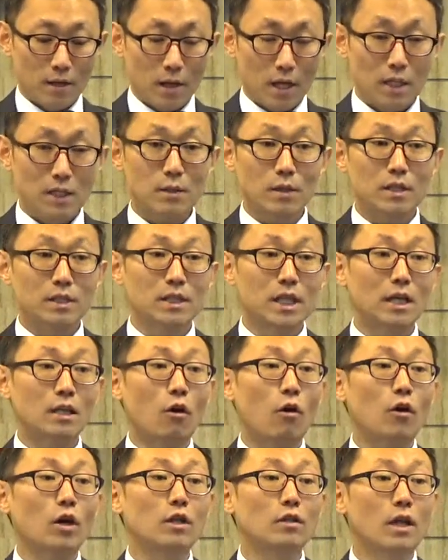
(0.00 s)
하지만 그게
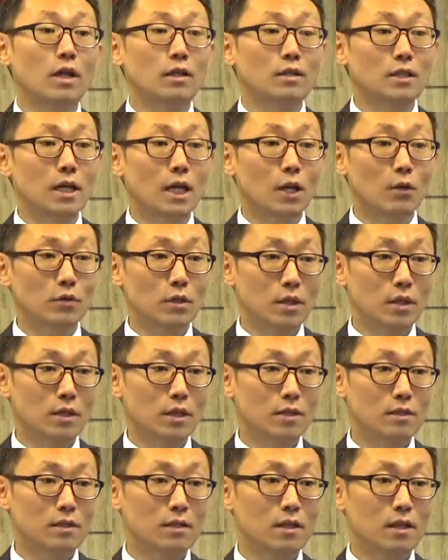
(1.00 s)
덕이 되느냐라고
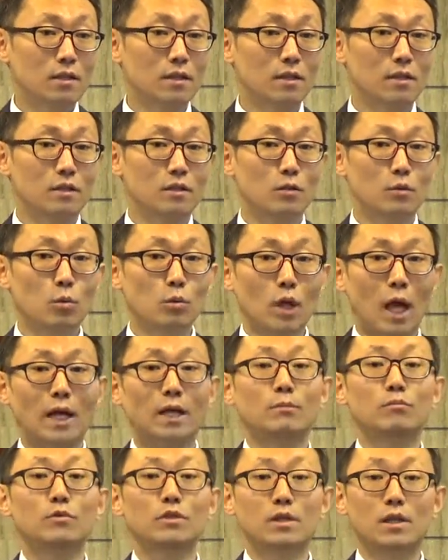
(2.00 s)
생각했을 때는 또
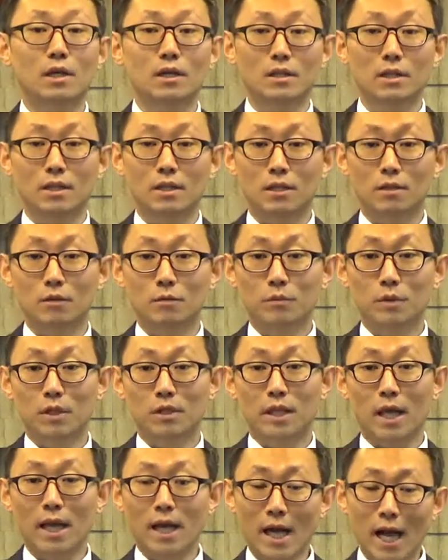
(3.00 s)
다른 문제라는 얘기라는 겁니다.
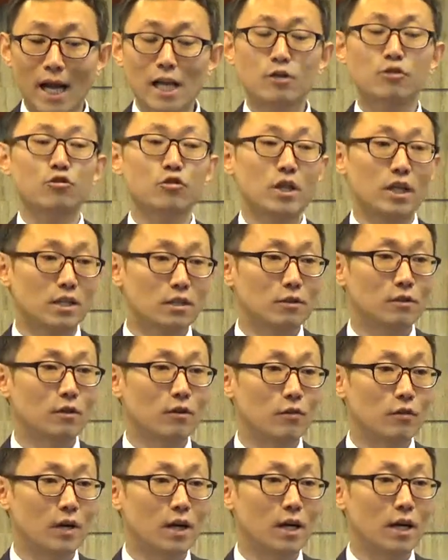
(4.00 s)
내가 할 수 있는
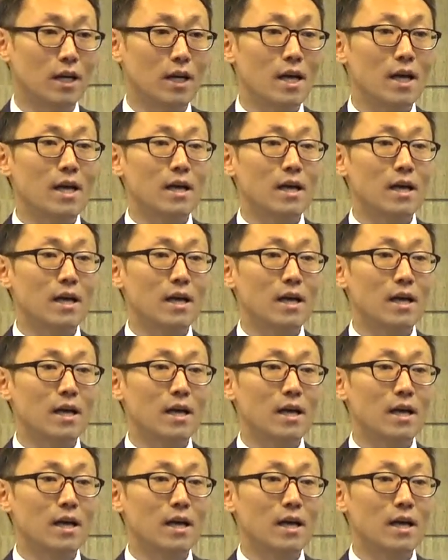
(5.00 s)
것과